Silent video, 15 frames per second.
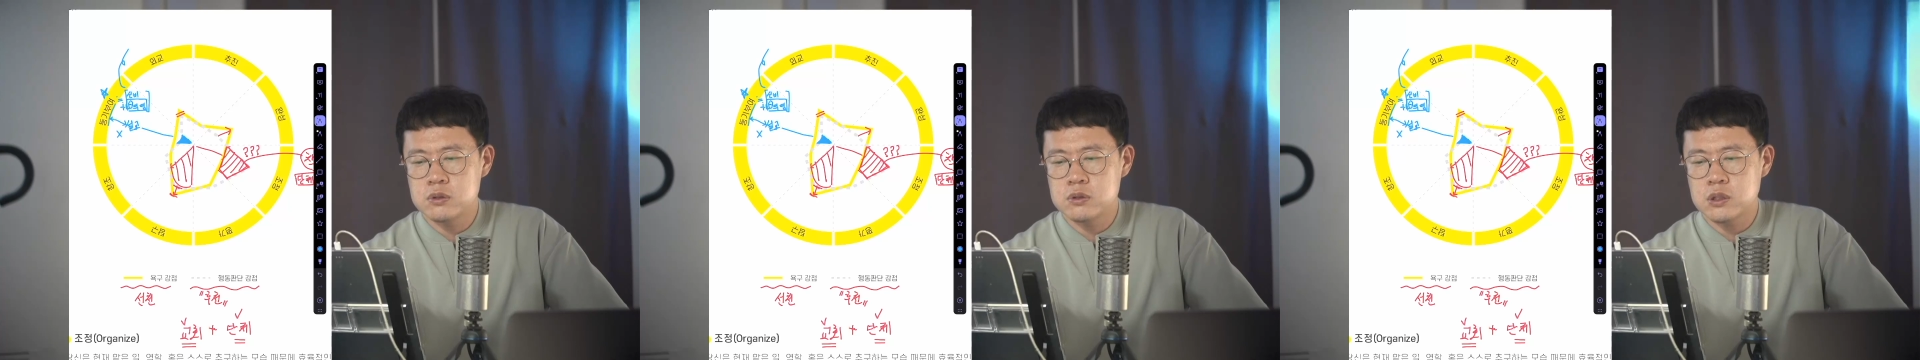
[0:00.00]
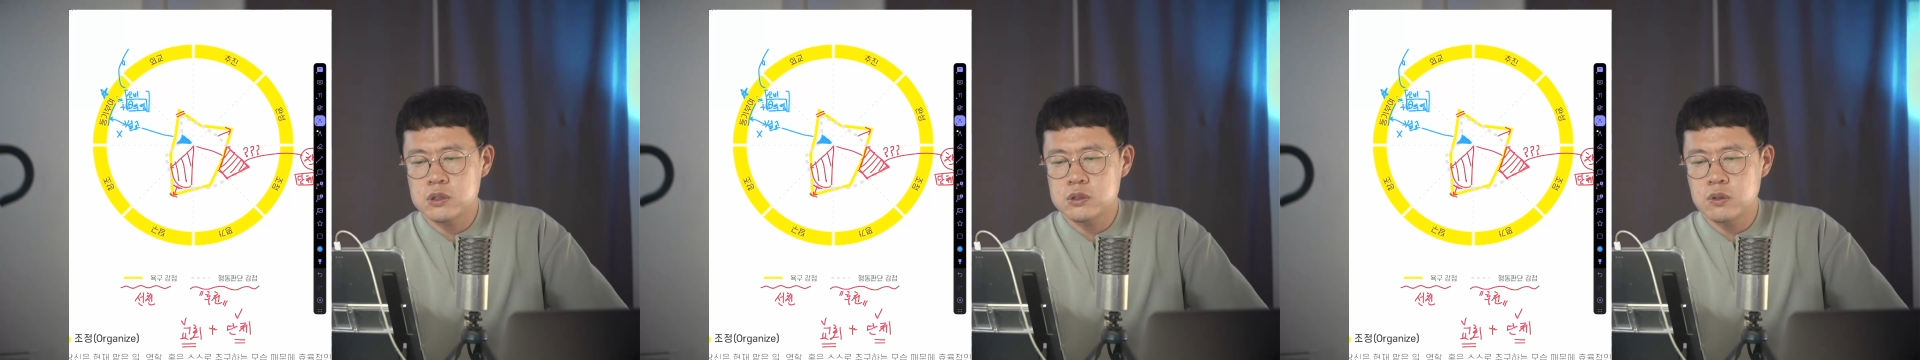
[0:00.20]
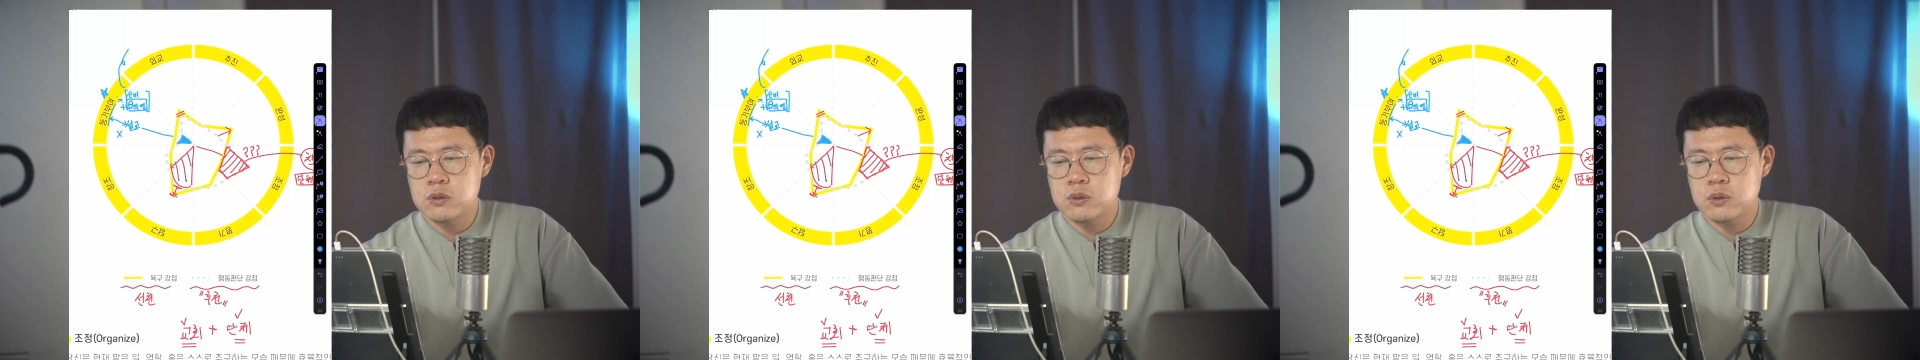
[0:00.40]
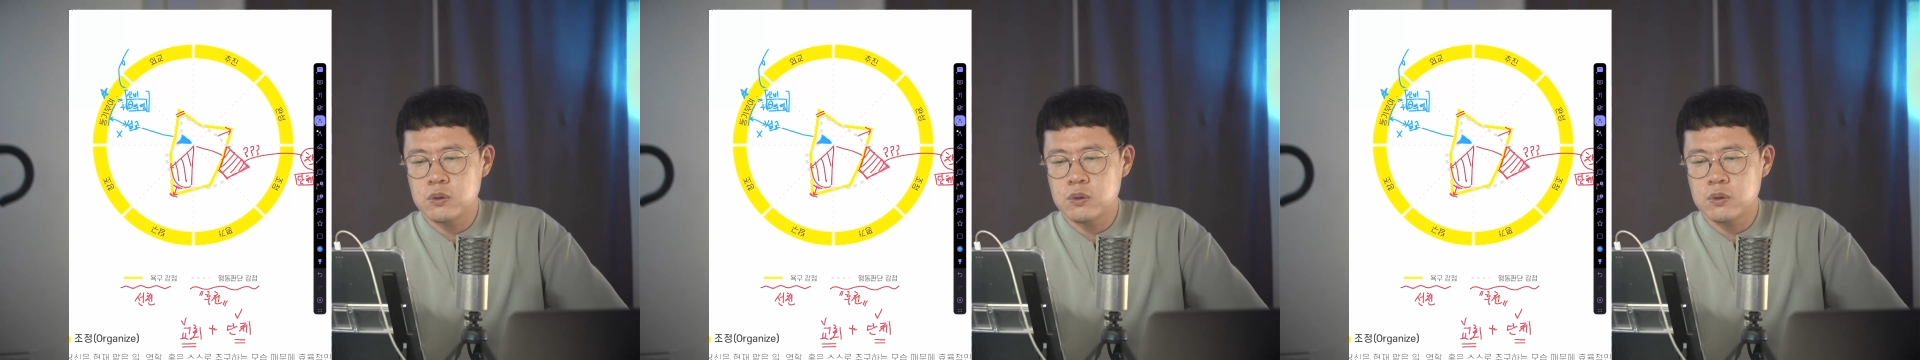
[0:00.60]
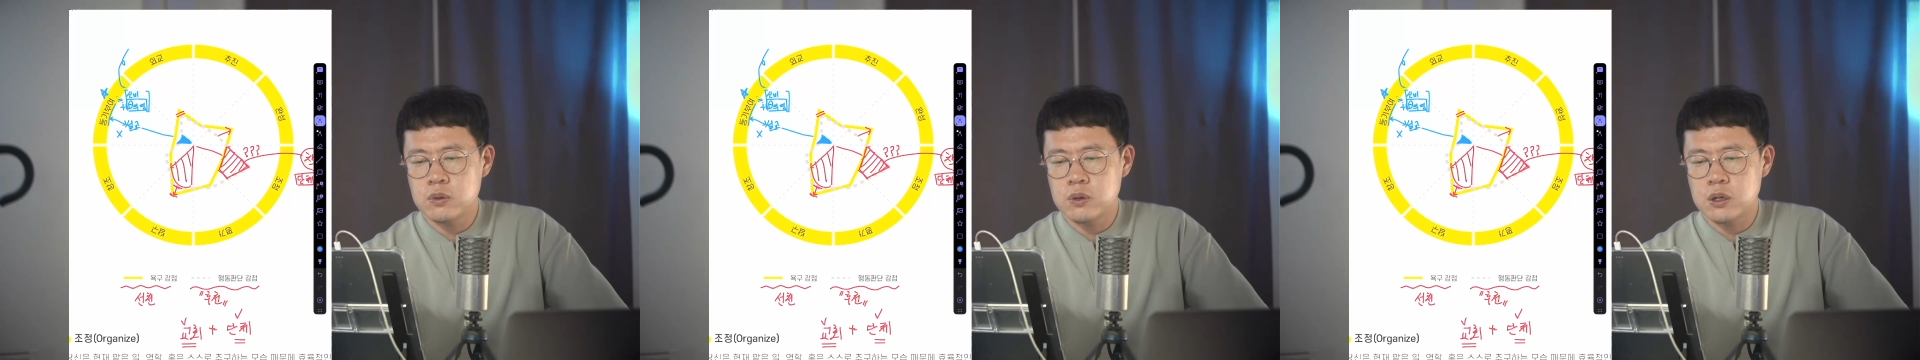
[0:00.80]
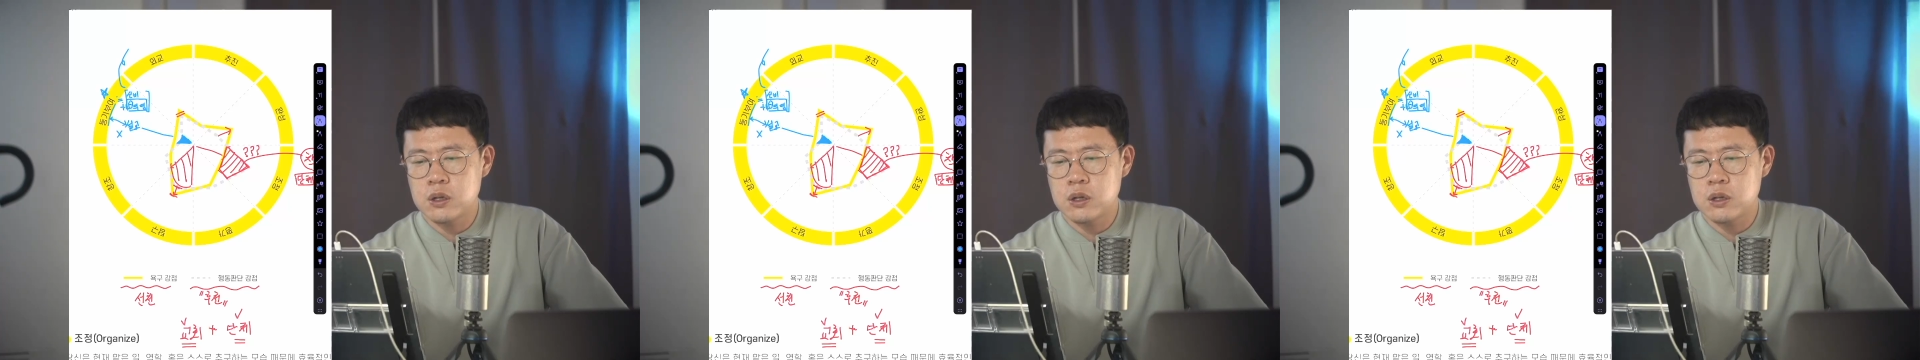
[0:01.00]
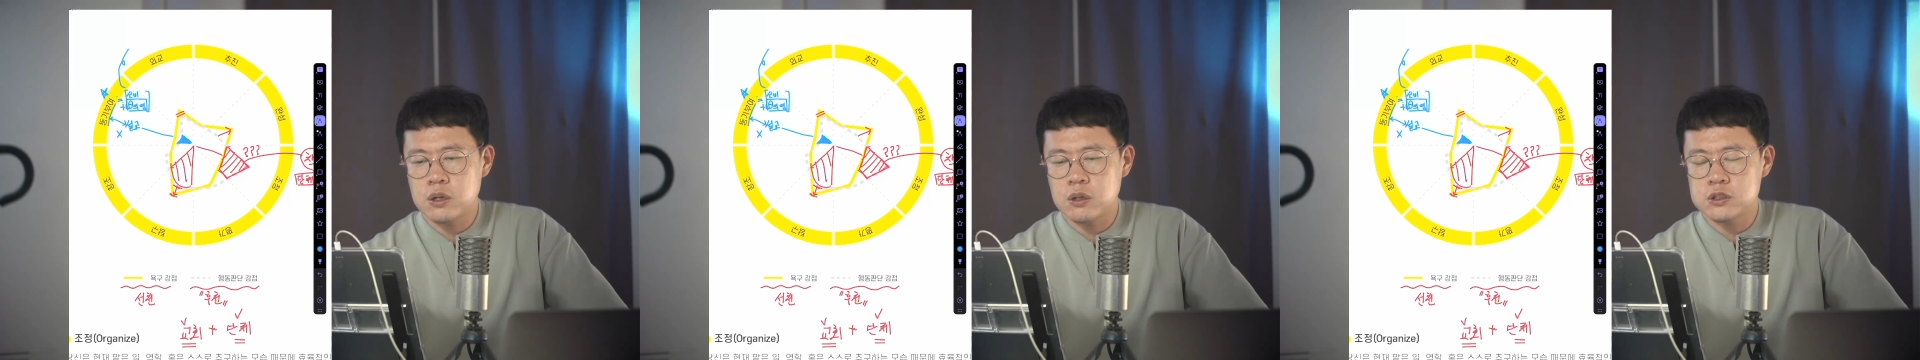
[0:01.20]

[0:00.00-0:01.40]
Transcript: 이제 설교가